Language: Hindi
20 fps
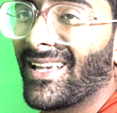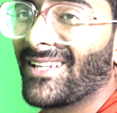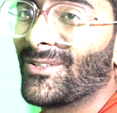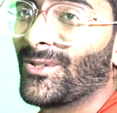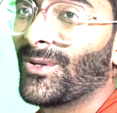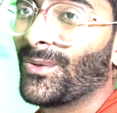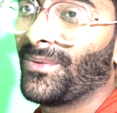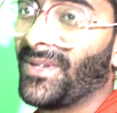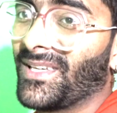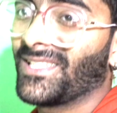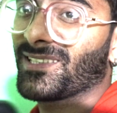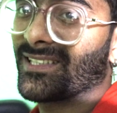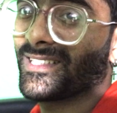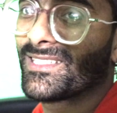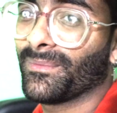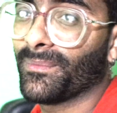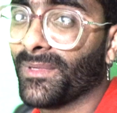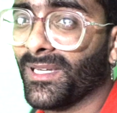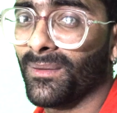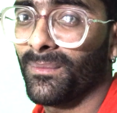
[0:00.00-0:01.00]
एक दो वीक से
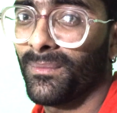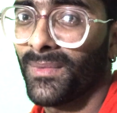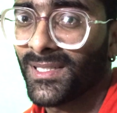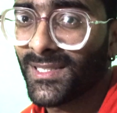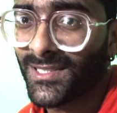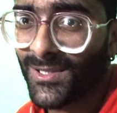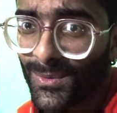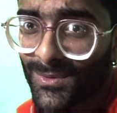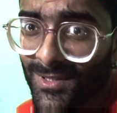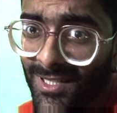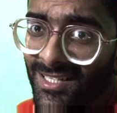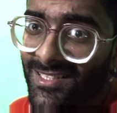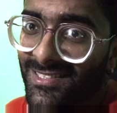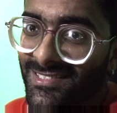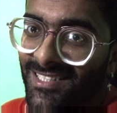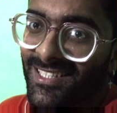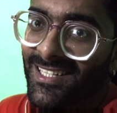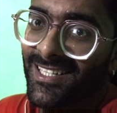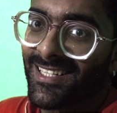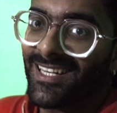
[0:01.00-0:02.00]
मेरा मन से
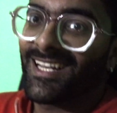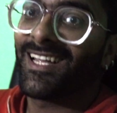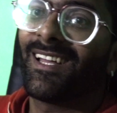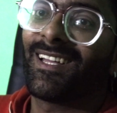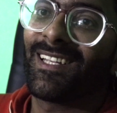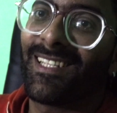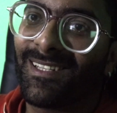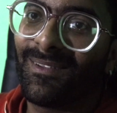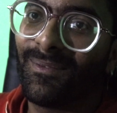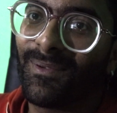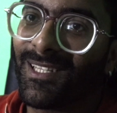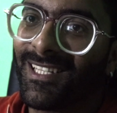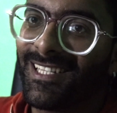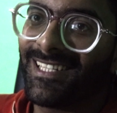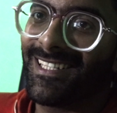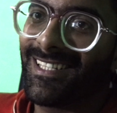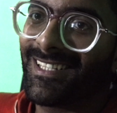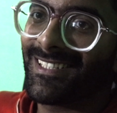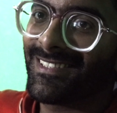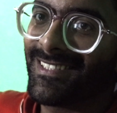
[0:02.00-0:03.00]
उदास रह रहा है ये पता
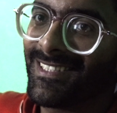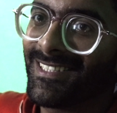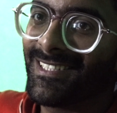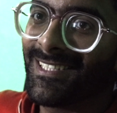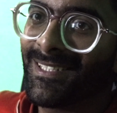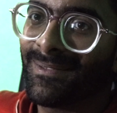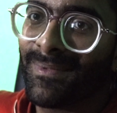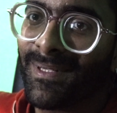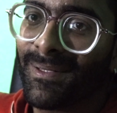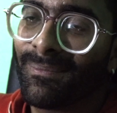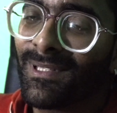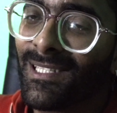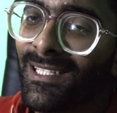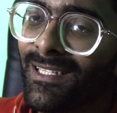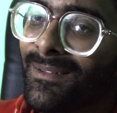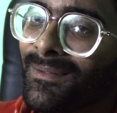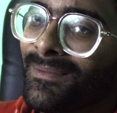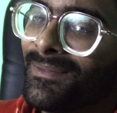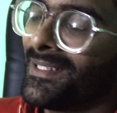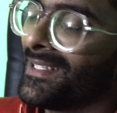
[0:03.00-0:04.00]
नहीं क्या सीन है मैं
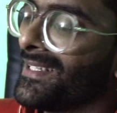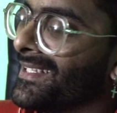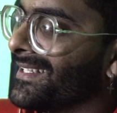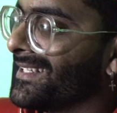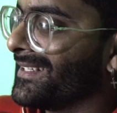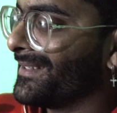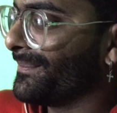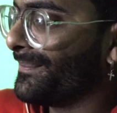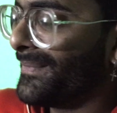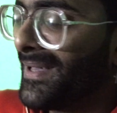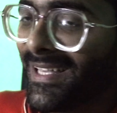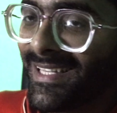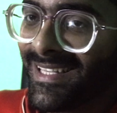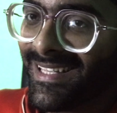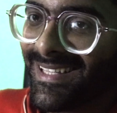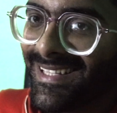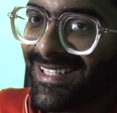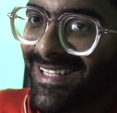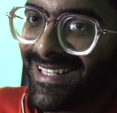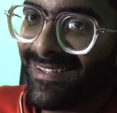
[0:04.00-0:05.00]
मतलब मैं
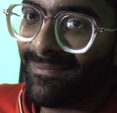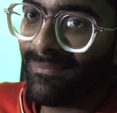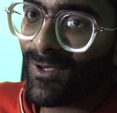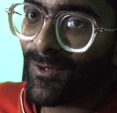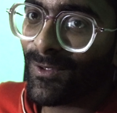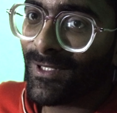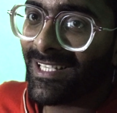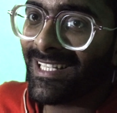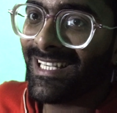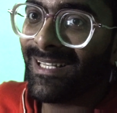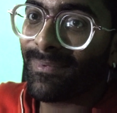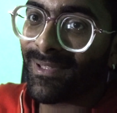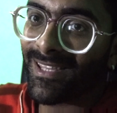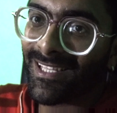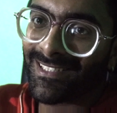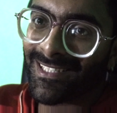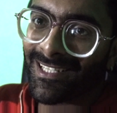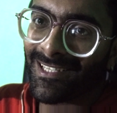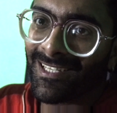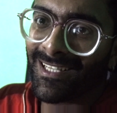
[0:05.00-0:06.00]
ये ये मेरे को ये नहीं
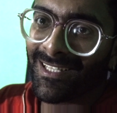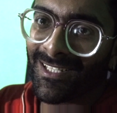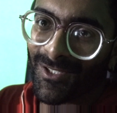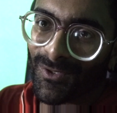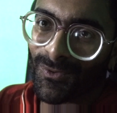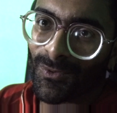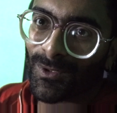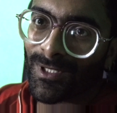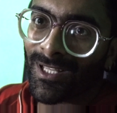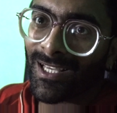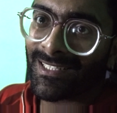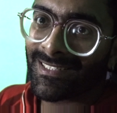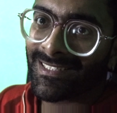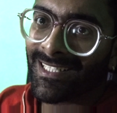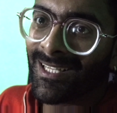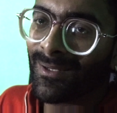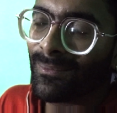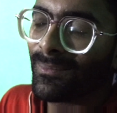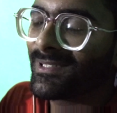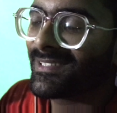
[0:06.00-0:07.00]
पता चल रहा है क्यों
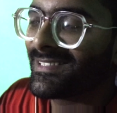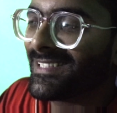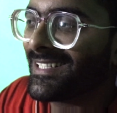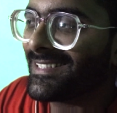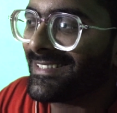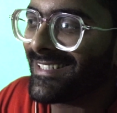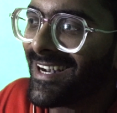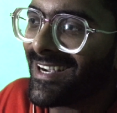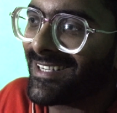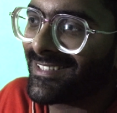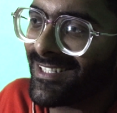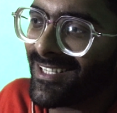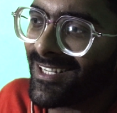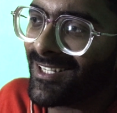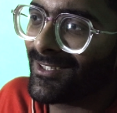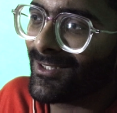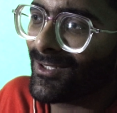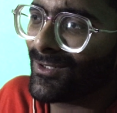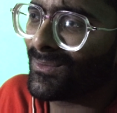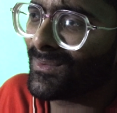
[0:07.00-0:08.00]
उदास है बस ये सैड सा
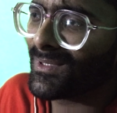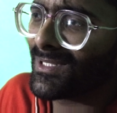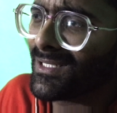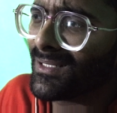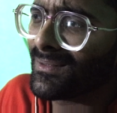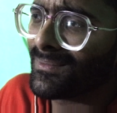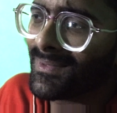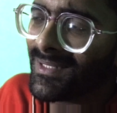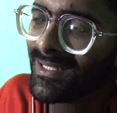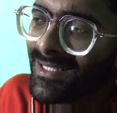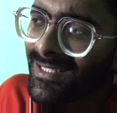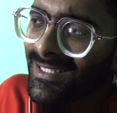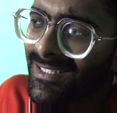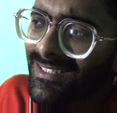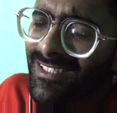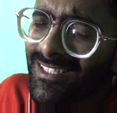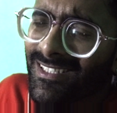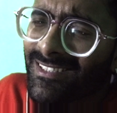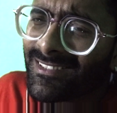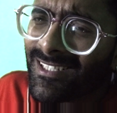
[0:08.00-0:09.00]
रहता हूँ मतलब
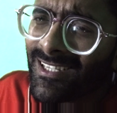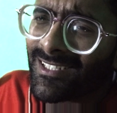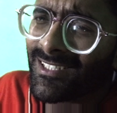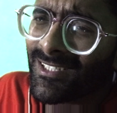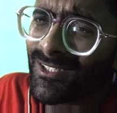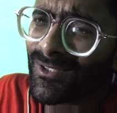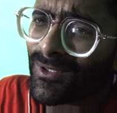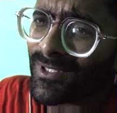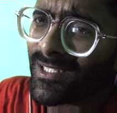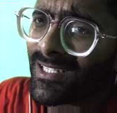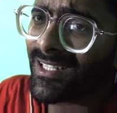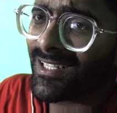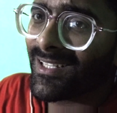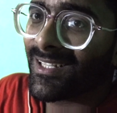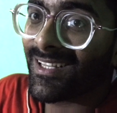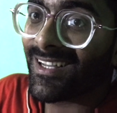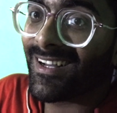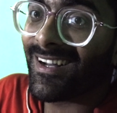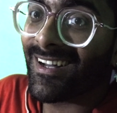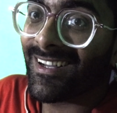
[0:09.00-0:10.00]
तीन चार दिन हो गए
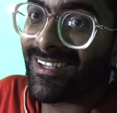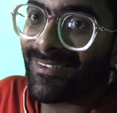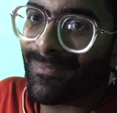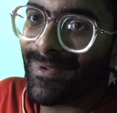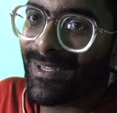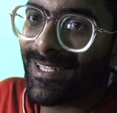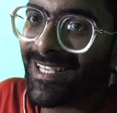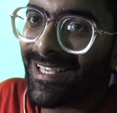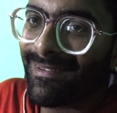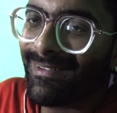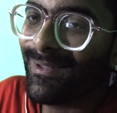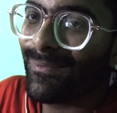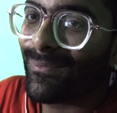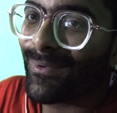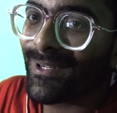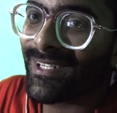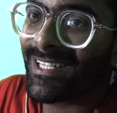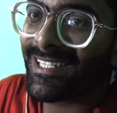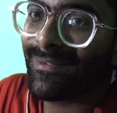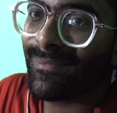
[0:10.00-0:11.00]
हाँ मैं ये नहीं
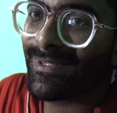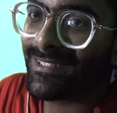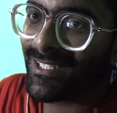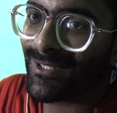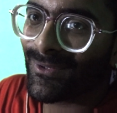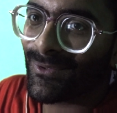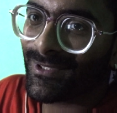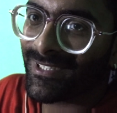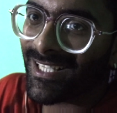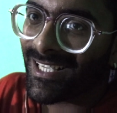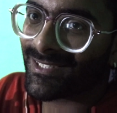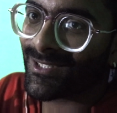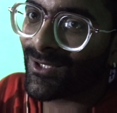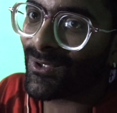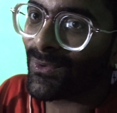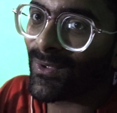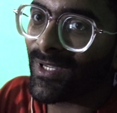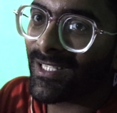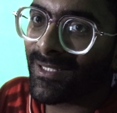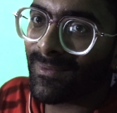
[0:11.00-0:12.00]
बोल रहा कि मेरे साथ कुछ ऐसा
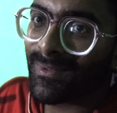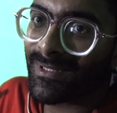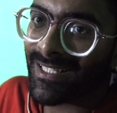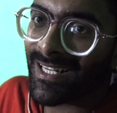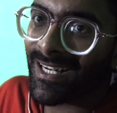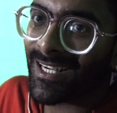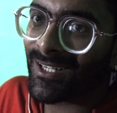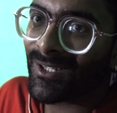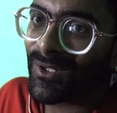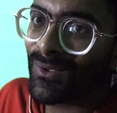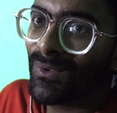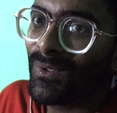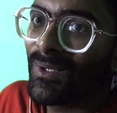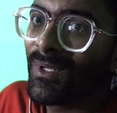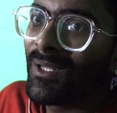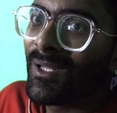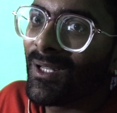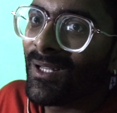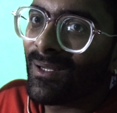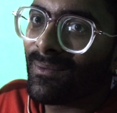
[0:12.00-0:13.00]
हुआ है कि मैं सैड रहा हूँ
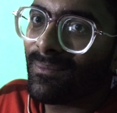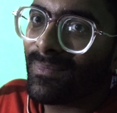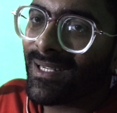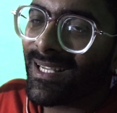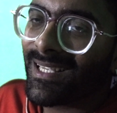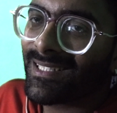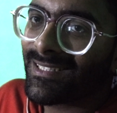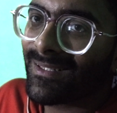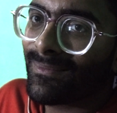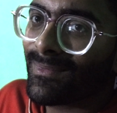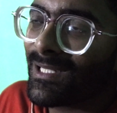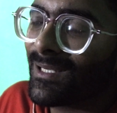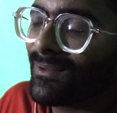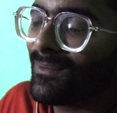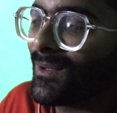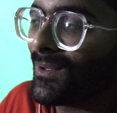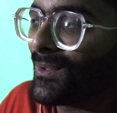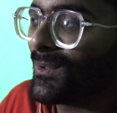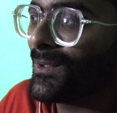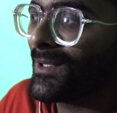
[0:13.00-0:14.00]
पर ऐसा
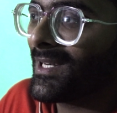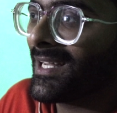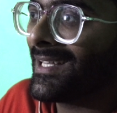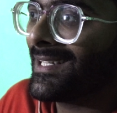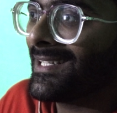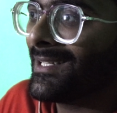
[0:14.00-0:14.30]
मतलब हो रहा है